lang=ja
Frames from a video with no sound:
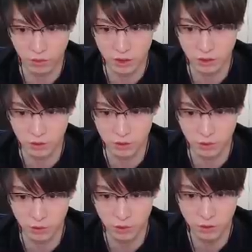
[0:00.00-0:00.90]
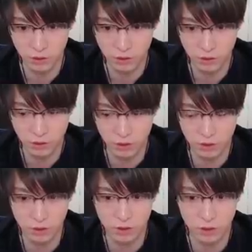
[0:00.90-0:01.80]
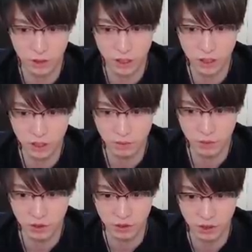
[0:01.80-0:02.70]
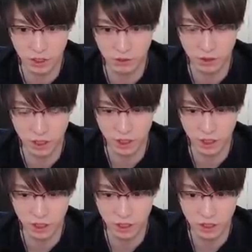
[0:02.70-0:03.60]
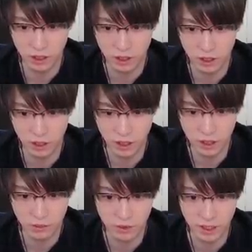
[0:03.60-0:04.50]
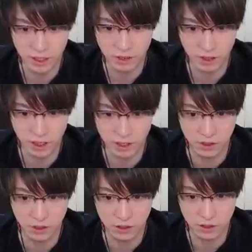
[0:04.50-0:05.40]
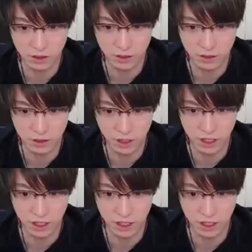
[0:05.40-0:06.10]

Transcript: がするぞ。ガンシップ積んでるんで、ガンシップ刺さるはず。敵